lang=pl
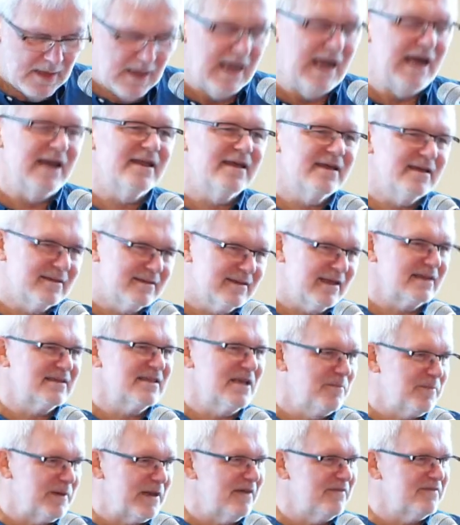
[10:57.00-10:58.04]
Ale tak
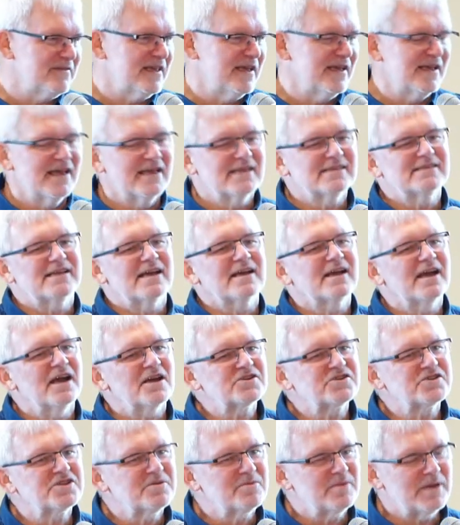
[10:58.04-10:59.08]
naprawdę za
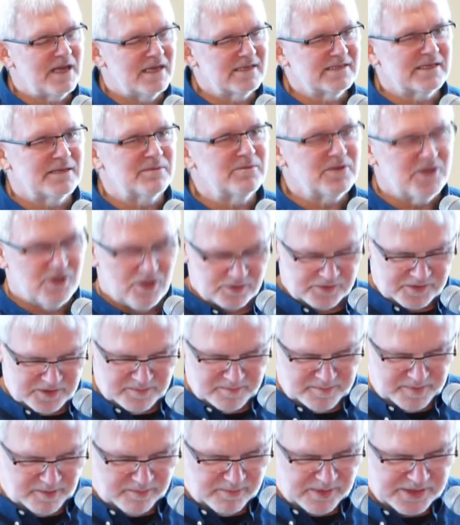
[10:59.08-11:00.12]
każdym razem, gdy o tym
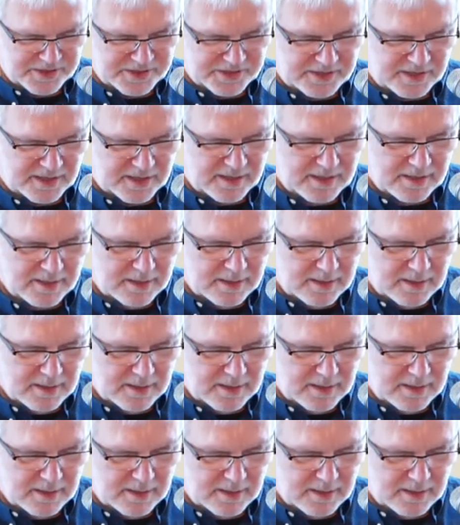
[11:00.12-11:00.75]
pomyślę,